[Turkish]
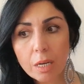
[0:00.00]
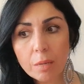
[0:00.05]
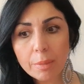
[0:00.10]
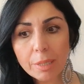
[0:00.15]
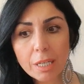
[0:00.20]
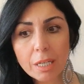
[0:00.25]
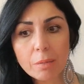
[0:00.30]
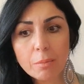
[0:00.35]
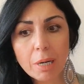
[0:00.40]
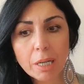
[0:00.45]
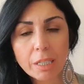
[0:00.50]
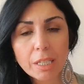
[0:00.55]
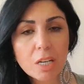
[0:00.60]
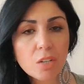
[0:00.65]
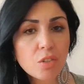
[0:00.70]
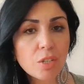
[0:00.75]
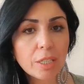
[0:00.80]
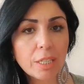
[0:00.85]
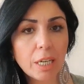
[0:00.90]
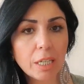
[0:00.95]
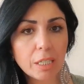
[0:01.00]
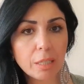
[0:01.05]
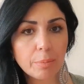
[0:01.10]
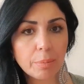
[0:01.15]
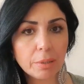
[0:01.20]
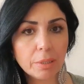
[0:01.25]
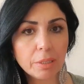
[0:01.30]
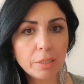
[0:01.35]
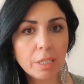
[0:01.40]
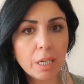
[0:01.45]
Bir kere makyaj neden
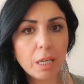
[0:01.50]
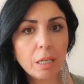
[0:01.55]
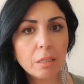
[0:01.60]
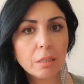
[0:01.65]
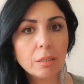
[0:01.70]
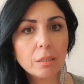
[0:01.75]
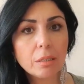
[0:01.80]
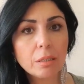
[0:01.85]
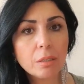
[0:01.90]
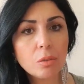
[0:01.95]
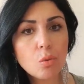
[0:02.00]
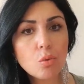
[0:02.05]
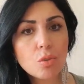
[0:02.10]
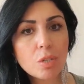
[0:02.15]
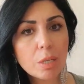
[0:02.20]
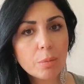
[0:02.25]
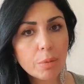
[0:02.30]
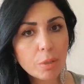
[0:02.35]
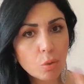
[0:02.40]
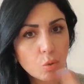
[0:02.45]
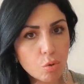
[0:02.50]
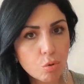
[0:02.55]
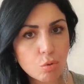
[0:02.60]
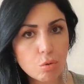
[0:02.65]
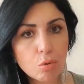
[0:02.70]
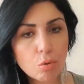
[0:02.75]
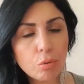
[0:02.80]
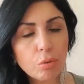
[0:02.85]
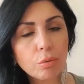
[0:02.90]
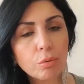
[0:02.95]
yapılır? Ya e, yüzde bir
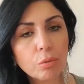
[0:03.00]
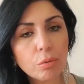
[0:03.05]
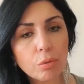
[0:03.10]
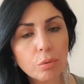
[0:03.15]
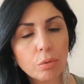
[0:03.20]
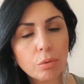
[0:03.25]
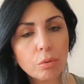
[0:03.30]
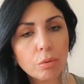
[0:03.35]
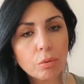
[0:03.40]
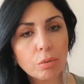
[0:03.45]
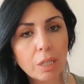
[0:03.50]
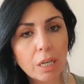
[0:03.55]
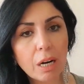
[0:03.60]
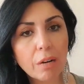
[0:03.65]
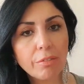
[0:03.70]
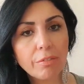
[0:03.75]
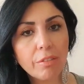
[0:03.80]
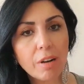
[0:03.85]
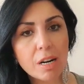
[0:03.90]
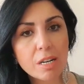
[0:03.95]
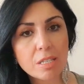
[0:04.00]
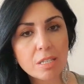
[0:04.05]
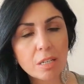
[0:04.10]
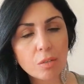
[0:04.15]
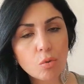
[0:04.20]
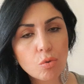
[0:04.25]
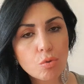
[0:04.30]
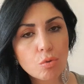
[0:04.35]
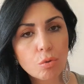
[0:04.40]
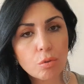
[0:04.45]
kusurlu e, taraf
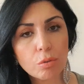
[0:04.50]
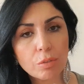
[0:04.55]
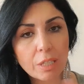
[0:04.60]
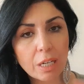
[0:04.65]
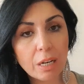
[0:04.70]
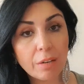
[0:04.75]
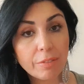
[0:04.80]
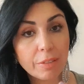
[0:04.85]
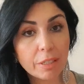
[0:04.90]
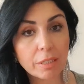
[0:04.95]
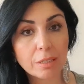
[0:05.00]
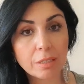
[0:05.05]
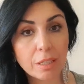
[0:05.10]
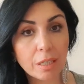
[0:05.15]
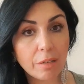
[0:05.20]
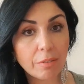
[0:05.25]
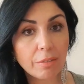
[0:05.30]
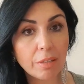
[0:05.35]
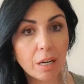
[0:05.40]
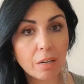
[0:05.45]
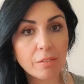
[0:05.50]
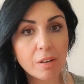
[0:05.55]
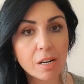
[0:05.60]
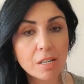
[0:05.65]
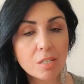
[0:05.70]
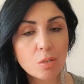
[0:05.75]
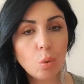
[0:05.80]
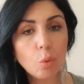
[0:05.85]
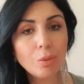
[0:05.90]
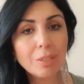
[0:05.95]
varsa, kusurlu taraf ya da taraflar
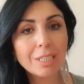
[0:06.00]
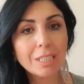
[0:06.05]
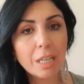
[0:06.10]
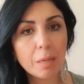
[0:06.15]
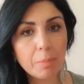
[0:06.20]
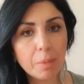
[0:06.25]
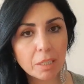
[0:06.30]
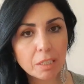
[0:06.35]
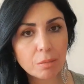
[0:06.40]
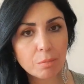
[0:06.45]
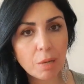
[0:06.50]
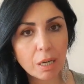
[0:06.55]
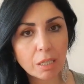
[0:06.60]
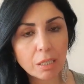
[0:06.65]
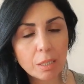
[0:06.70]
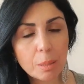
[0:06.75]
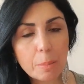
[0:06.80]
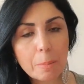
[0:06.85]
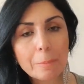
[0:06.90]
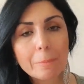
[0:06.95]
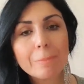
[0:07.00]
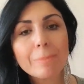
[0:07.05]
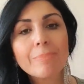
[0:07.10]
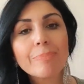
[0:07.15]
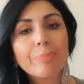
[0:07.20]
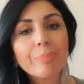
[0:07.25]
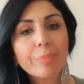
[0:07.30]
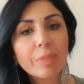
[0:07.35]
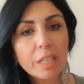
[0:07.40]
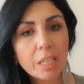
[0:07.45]
varsa onları kapatmak,
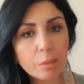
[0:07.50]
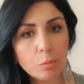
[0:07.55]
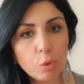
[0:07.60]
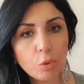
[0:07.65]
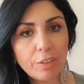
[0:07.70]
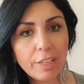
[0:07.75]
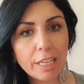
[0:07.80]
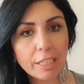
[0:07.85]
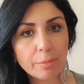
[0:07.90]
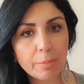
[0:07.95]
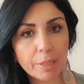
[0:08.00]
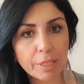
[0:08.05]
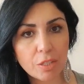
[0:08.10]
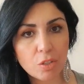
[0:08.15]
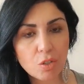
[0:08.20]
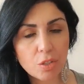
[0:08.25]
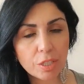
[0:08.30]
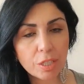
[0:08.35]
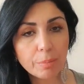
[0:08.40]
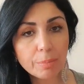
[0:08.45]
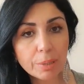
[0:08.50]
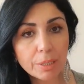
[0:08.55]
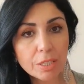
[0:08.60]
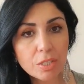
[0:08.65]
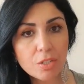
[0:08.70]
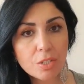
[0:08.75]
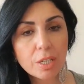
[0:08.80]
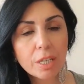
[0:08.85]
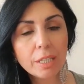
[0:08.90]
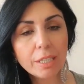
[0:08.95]
kamufle etmek için
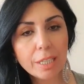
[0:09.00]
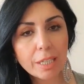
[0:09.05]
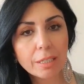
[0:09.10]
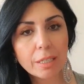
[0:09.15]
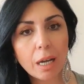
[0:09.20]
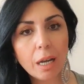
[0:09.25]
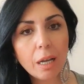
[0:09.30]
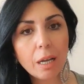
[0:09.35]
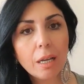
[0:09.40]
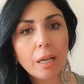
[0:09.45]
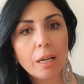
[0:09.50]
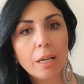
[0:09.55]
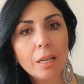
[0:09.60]
yapılır. Ya da